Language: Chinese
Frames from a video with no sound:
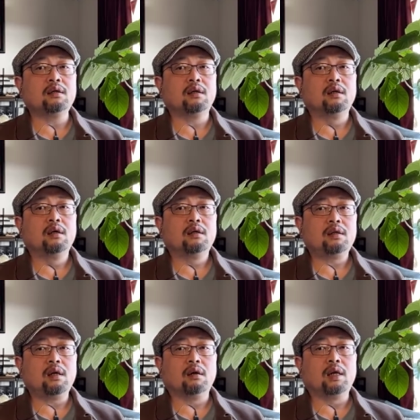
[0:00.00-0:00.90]
恶，
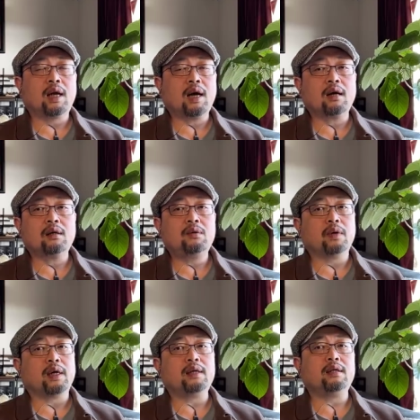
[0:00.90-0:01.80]
你要拉
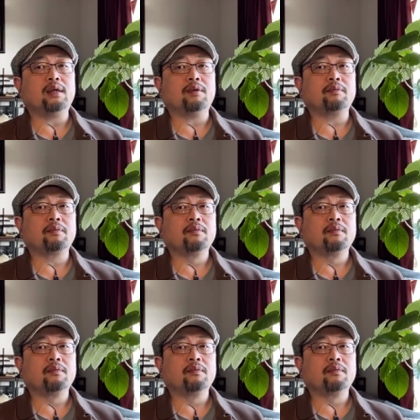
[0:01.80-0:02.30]
远一点。